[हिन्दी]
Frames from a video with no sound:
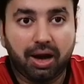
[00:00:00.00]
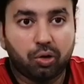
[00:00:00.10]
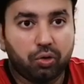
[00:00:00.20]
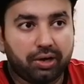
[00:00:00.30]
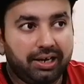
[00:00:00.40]

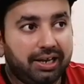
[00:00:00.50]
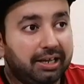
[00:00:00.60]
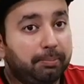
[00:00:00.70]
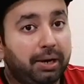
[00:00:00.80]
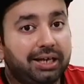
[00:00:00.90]
पाक होंगे
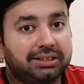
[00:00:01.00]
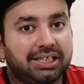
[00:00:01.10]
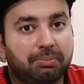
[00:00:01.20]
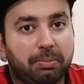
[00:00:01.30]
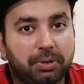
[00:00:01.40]
लेकिन
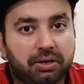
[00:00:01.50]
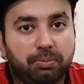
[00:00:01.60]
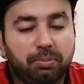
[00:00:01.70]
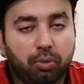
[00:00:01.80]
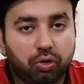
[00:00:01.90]
प्लास्टिक में फिर भी